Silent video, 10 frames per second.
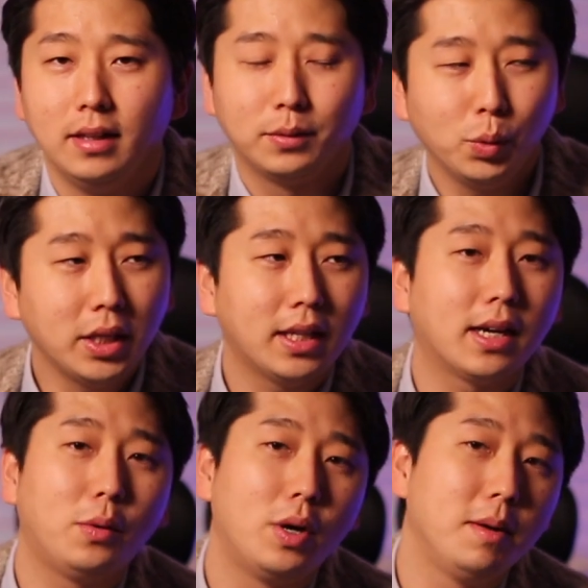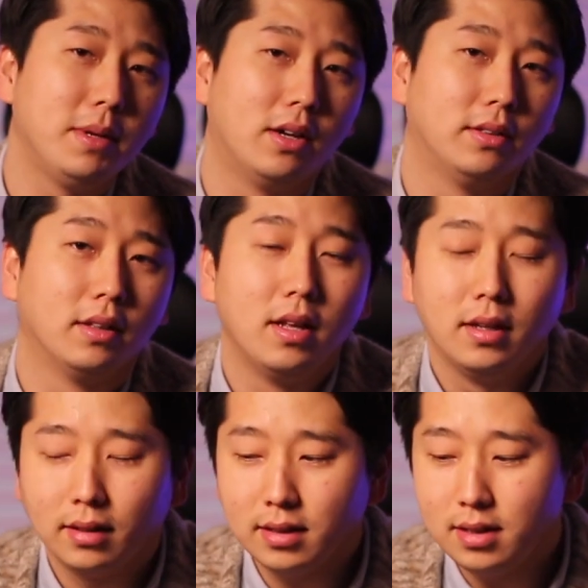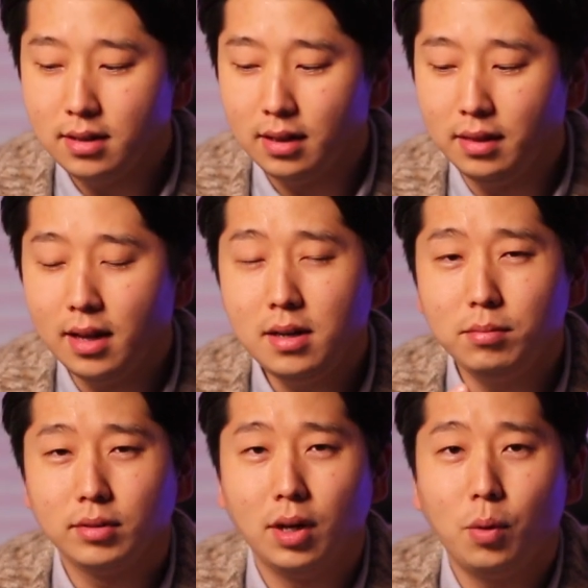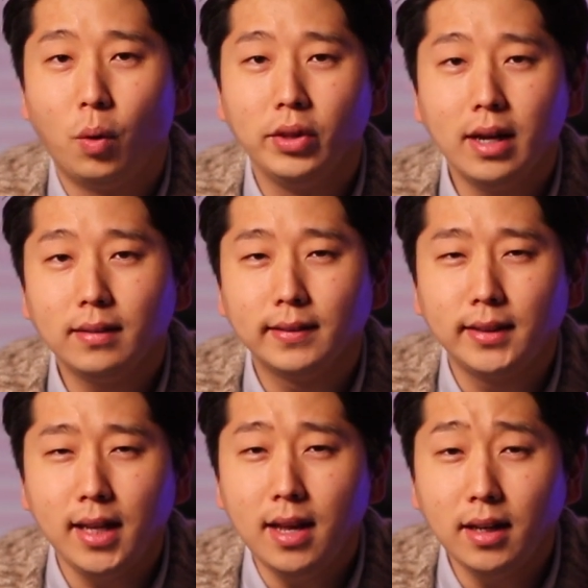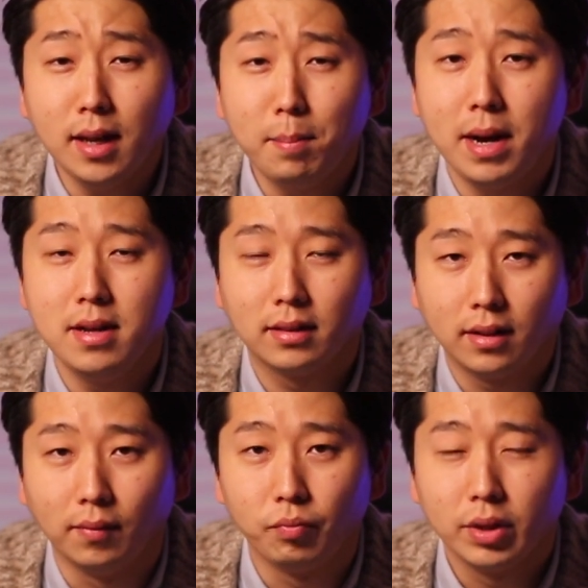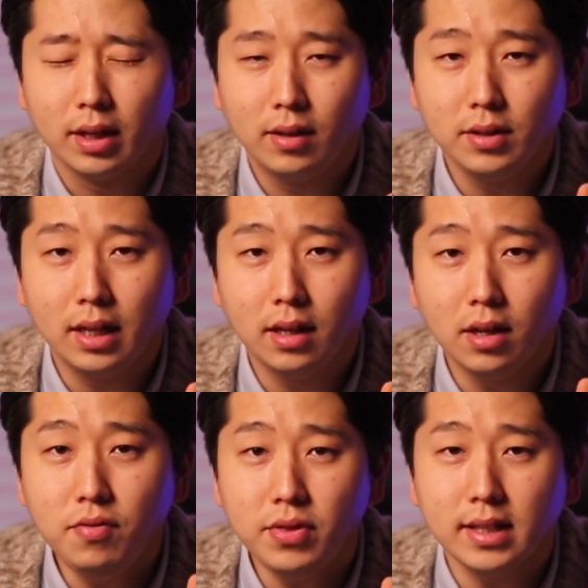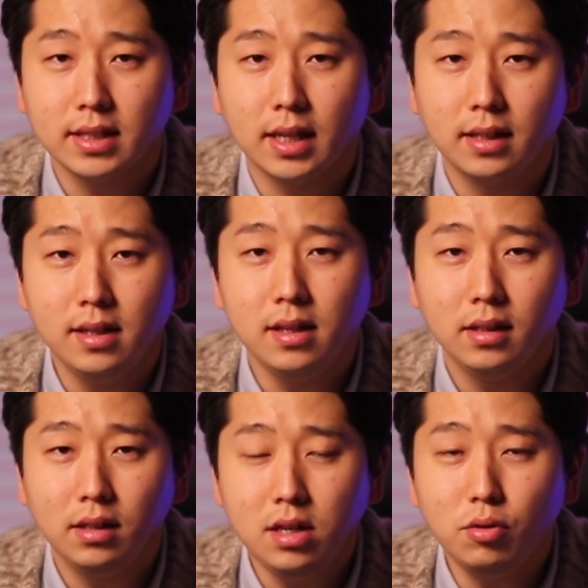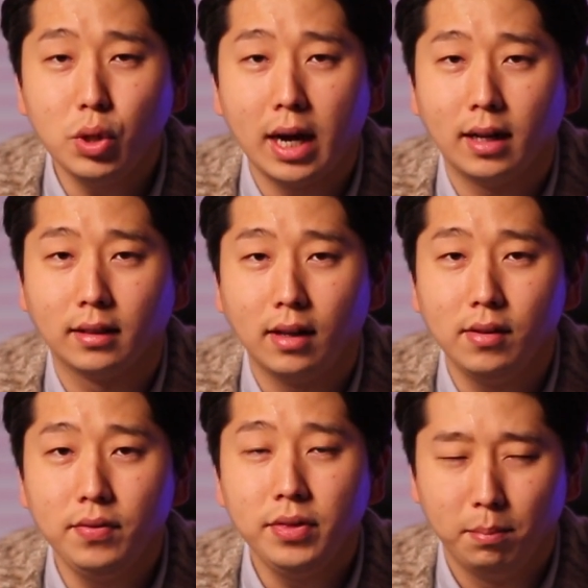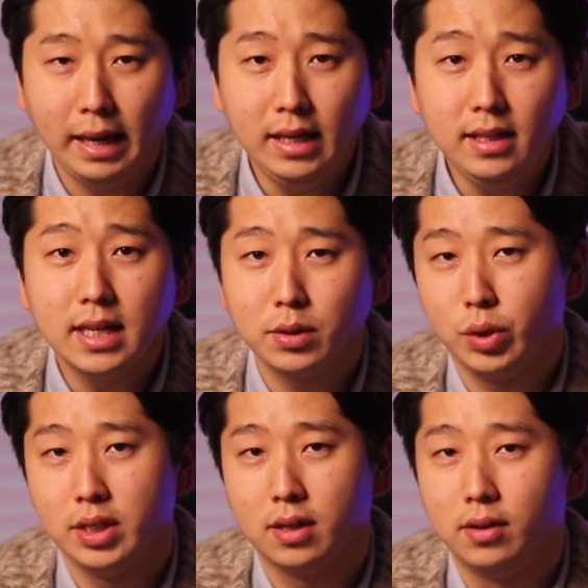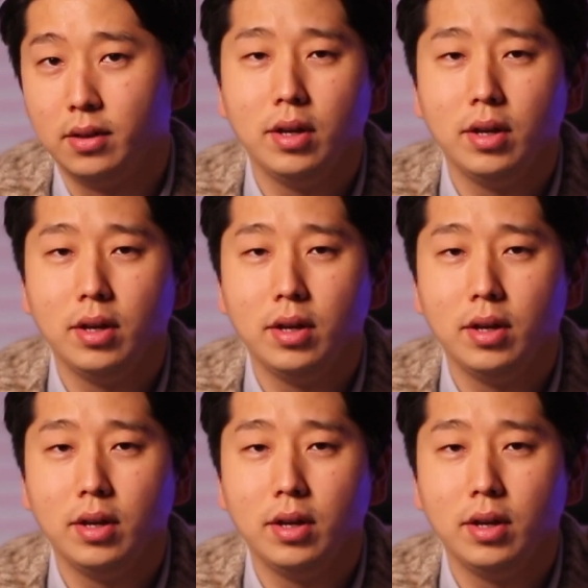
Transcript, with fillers: 소나타라고 하면 사실 옛날부터 워낙 스테디하게 팔렸던, 그러니까 현대차를 끌고 나갔던 메인 차종이죠.